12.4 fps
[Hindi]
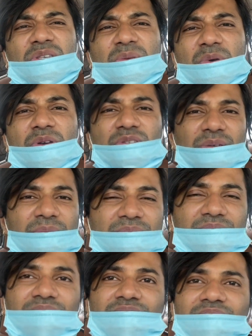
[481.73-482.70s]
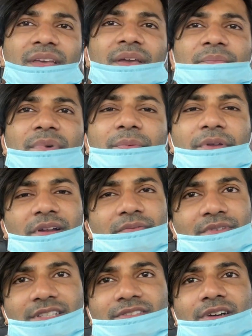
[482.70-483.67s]
मौसम और फिर हम
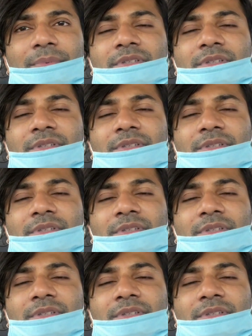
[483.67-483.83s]
वहाँ से वापस आ